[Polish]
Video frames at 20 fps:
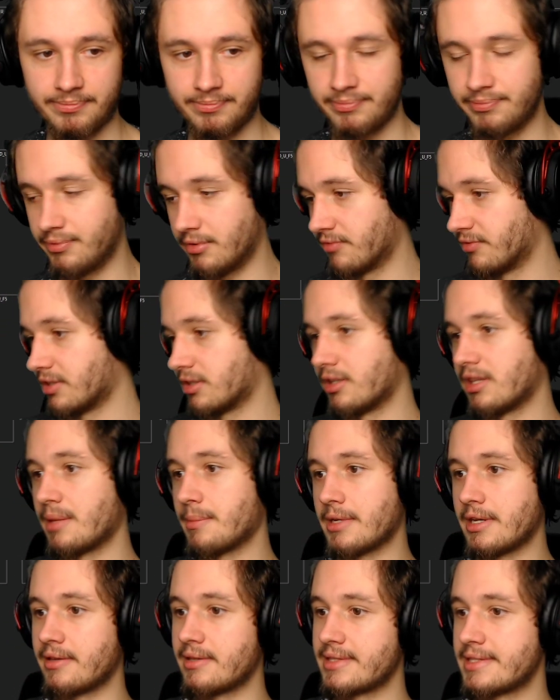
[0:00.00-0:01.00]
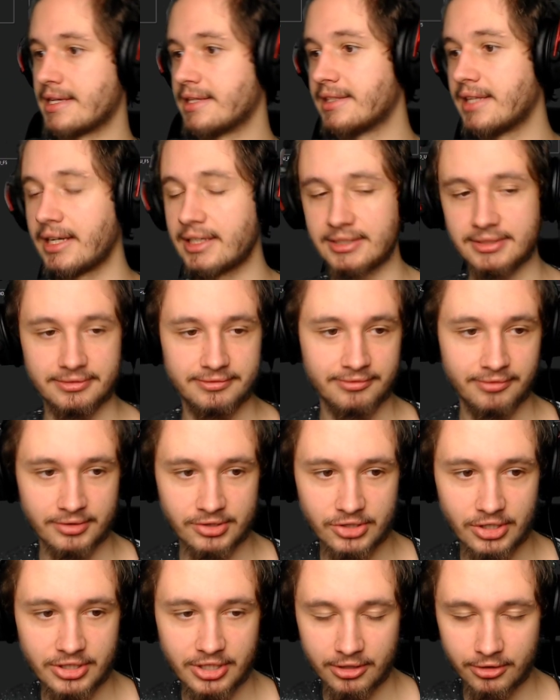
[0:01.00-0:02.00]
on wygląda mniej więcej tak,
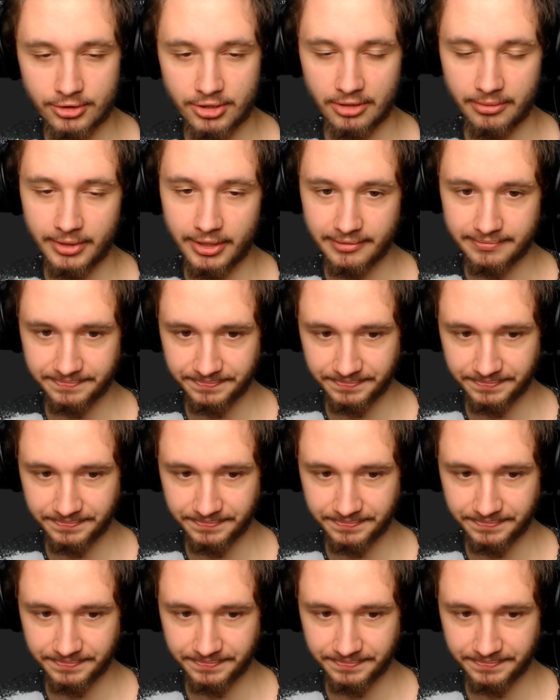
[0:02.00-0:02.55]
włączacie go sobie